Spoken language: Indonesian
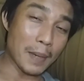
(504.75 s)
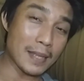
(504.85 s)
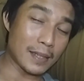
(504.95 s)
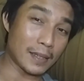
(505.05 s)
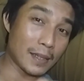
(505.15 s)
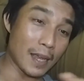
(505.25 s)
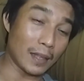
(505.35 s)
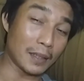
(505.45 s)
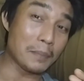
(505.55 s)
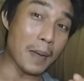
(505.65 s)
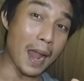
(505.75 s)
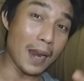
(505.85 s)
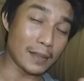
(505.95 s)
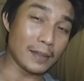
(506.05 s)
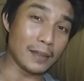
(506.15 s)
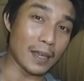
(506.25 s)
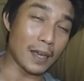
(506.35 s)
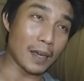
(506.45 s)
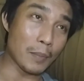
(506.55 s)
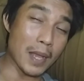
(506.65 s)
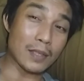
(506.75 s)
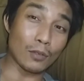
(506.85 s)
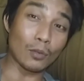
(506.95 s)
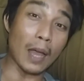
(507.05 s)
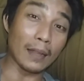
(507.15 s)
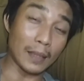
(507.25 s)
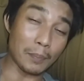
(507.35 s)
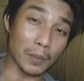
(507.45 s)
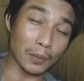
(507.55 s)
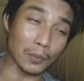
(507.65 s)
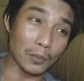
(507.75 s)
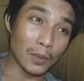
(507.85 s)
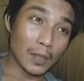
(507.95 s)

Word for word: plastik yang tebal sih yang biasa untuk atap gitu